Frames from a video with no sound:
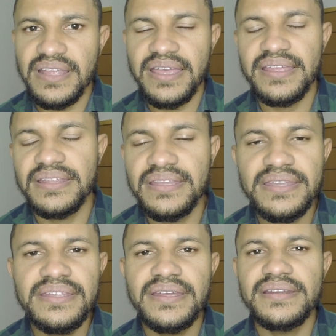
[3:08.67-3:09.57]
é,
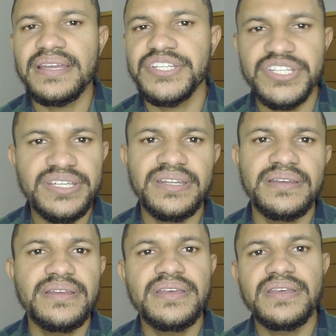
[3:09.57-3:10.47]
líder na
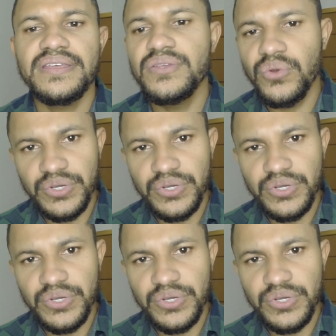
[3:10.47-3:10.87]
China e